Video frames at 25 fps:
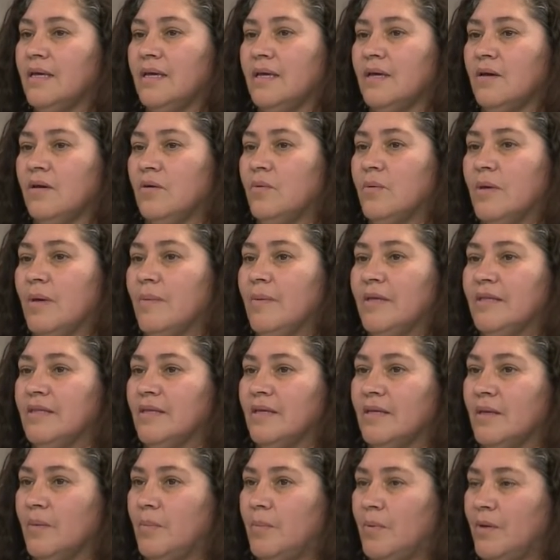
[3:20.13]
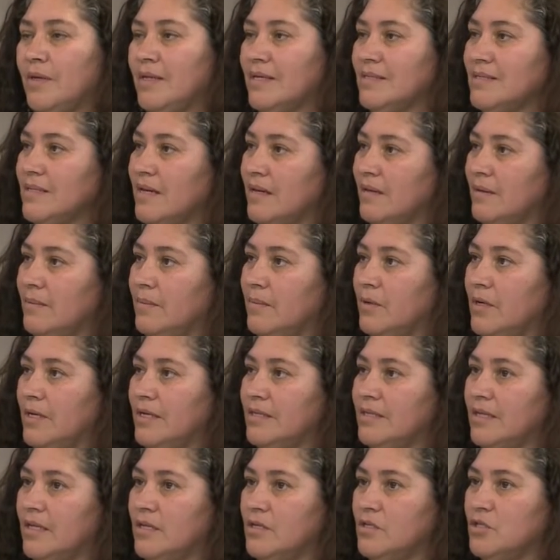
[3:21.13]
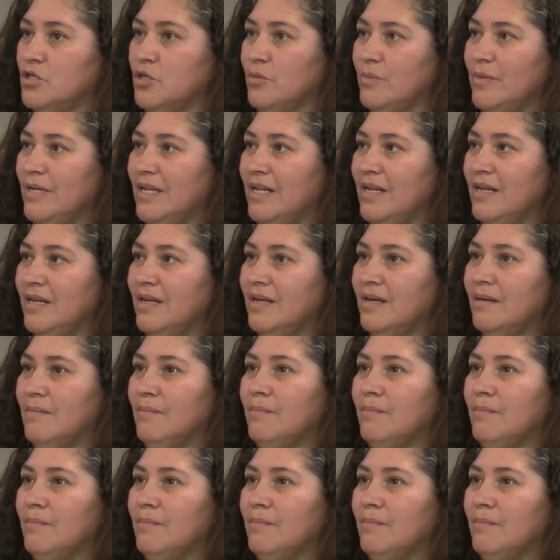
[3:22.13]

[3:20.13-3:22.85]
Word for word: que obviamente después de esa boleta de 8.000,